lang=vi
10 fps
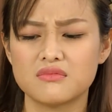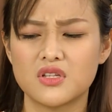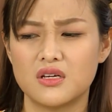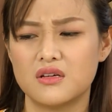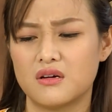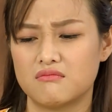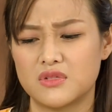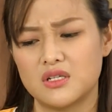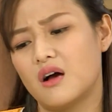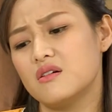Thì
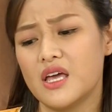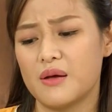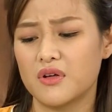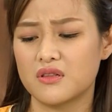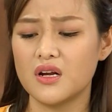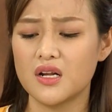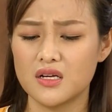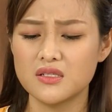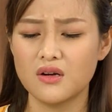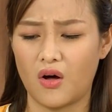chị nói với em là tới đây để
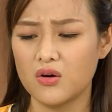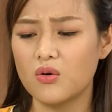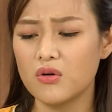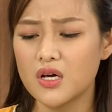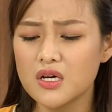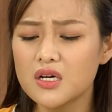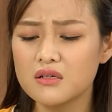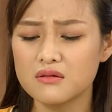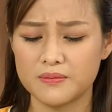xin lỗi cô Liên.